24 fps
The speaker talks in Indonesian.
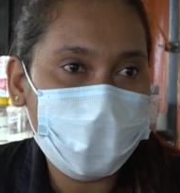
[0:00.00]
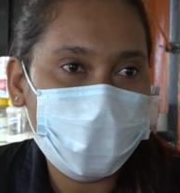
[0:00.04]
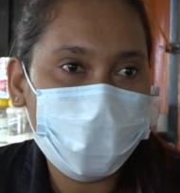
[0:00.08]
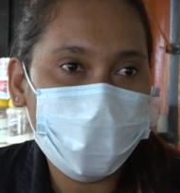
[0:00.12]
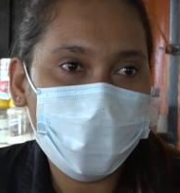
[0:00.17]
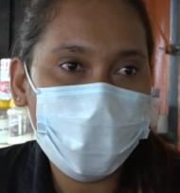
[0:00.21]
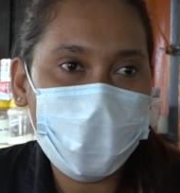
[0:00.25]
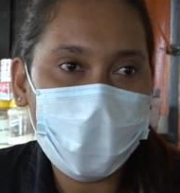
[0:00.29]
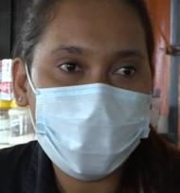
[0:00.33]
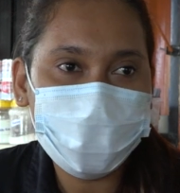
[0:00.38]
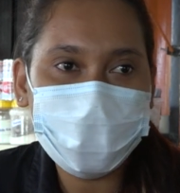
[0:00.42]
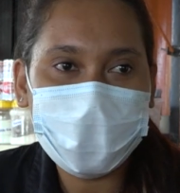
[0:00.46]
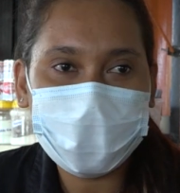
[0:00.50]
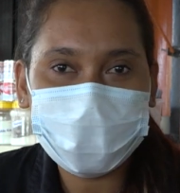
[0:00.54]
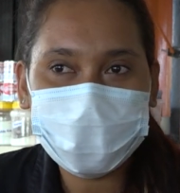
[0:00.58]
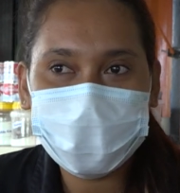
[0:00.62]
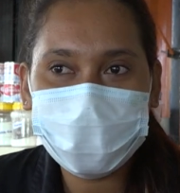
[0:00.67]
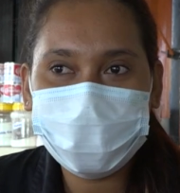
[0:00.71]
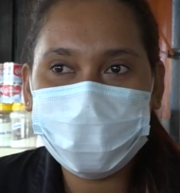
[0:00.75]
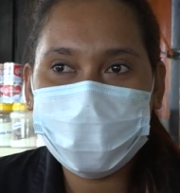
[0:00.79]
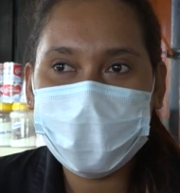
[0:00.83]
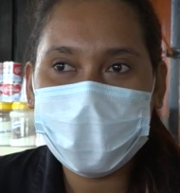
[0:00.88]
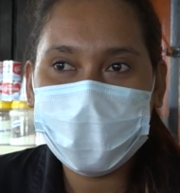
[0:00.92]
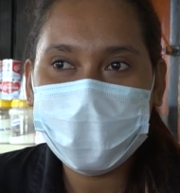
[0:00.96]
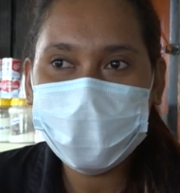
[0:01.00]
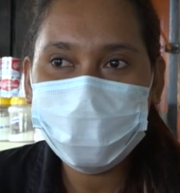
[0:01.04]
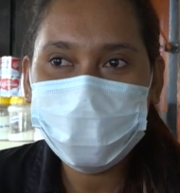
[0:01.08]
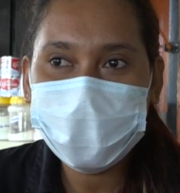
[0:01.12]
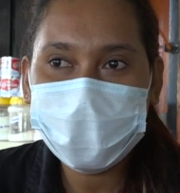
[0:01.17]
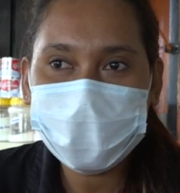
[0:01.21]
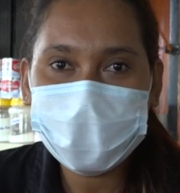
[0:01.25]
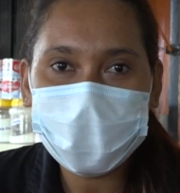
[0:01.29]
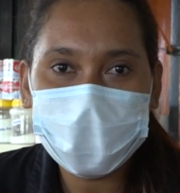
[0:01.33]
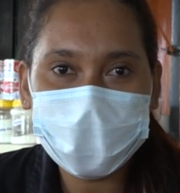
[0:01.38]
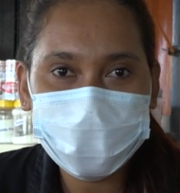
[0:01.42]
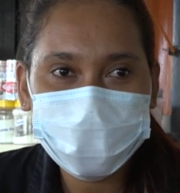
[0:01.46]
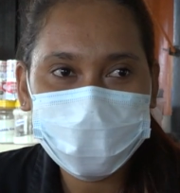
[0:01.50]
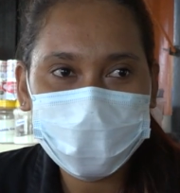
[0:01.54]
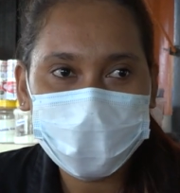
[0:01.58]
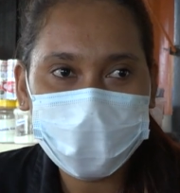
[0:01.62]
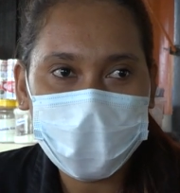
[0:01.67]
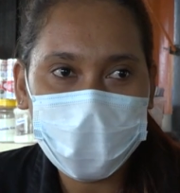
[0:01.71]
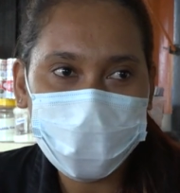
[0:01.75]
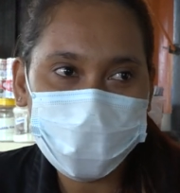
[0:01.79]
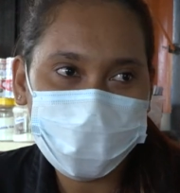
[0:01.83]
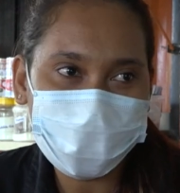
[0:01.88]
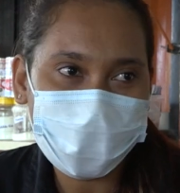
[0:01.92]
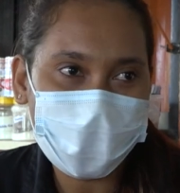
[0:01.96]
no hau ne dada mak
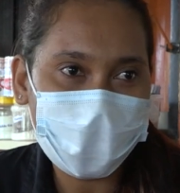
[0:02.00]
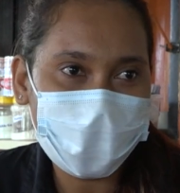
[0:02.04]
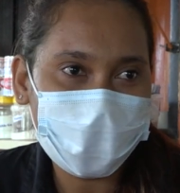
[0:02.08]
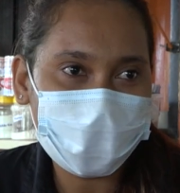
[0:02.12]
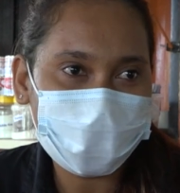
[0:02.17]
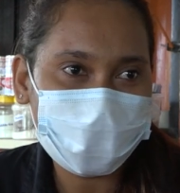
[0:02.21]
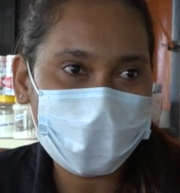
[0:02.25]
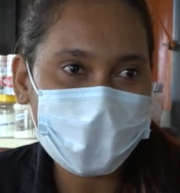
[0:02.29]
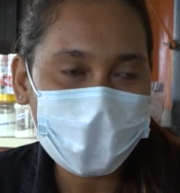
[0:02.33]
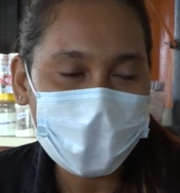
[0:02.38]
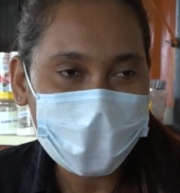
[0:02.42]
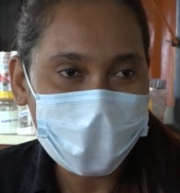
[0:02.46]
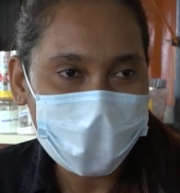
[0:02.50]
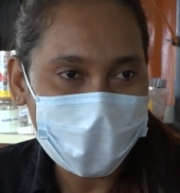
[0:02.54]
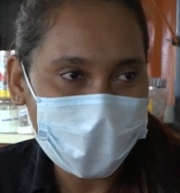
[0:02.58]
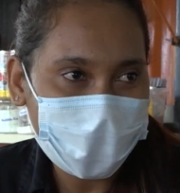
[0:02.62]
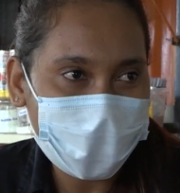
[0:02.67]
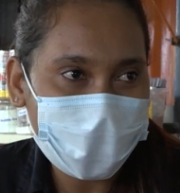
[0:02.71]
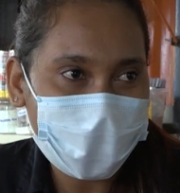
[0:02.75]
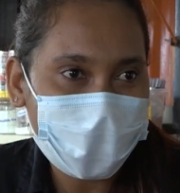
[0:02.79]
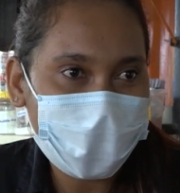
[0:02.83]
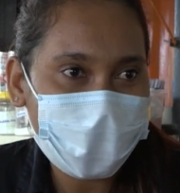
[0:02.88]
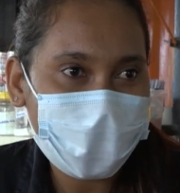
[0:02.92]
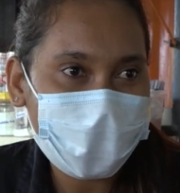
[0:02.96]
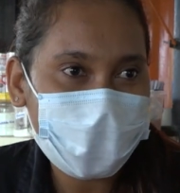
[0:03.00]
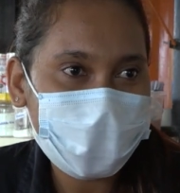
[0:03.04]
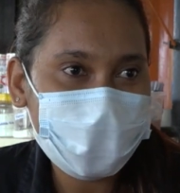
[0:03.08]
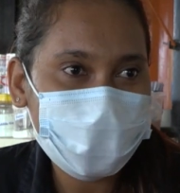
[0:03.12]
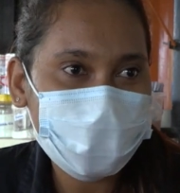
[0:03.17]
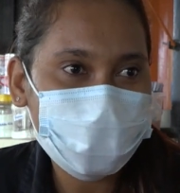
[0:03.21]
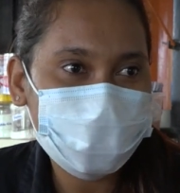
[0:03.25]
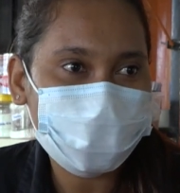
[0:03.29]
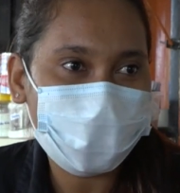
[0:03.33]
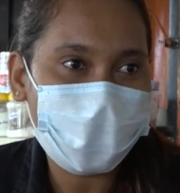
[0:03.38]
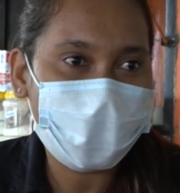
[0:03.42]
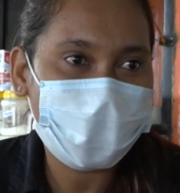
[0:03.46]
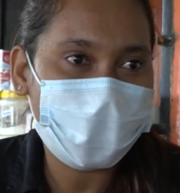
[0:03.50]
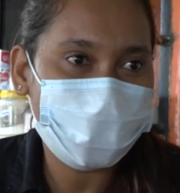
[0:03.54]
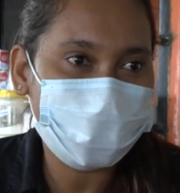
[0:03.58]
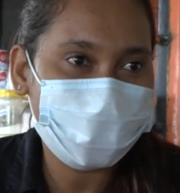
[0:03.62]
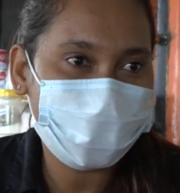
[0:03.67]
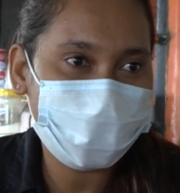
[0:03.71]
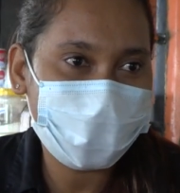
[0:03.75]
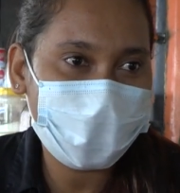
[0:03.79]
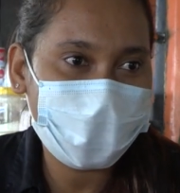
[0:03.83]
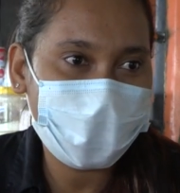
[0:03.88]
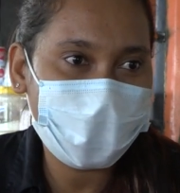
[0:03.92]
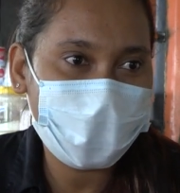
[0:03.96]
hanesan hau fan es, fan
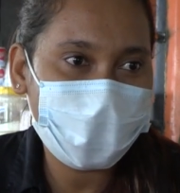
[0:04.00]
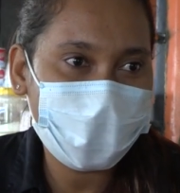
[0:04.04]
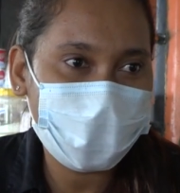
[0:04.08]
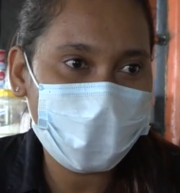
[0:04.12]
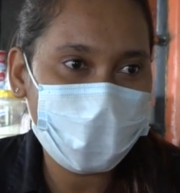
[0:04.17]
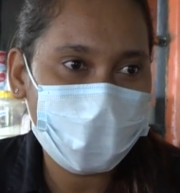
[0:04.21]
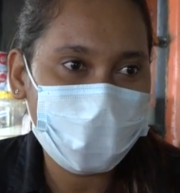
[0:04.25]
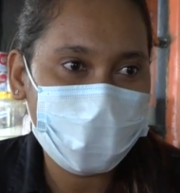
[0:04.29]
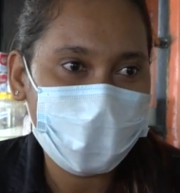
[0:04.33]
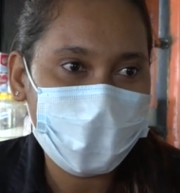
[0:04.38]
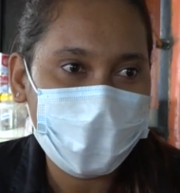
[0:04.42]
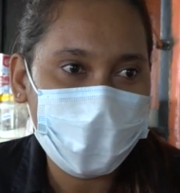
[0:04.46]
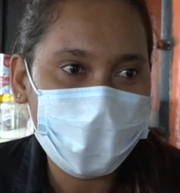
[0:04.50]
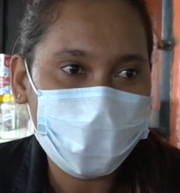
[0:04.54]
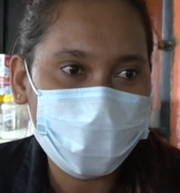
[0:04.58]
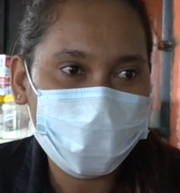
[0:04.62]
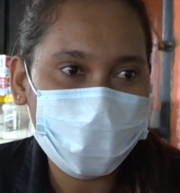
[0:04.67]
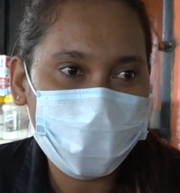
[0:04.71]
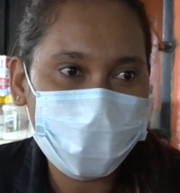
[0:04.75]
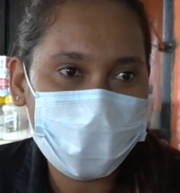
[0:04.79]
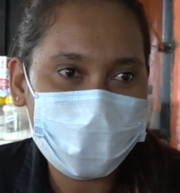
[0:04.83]
kafe no